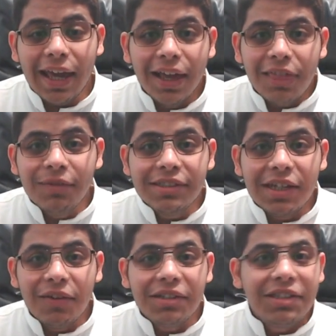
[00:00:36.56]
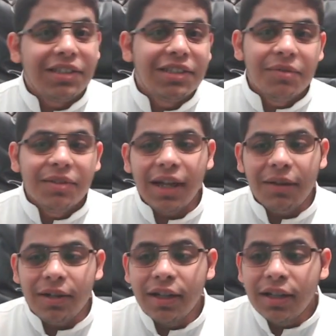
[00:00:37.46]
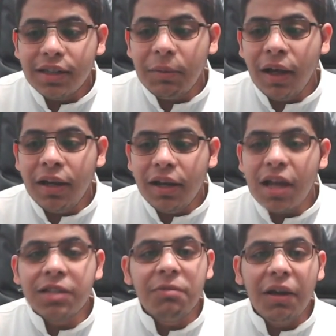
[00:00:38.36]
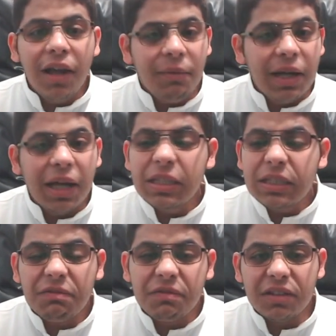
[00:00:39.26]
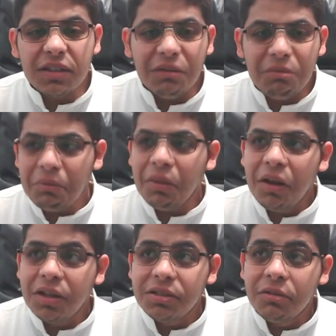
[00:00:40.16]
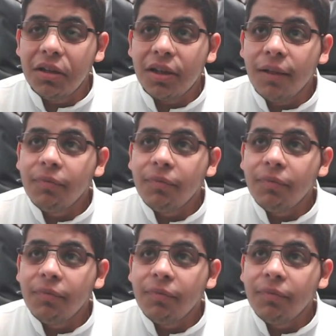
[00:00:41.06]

ثمان سنوات ايش قاعد تسوي بالجامعه؟ طبعا اسوء ايام حياتي زفت بعض الناس يقول لك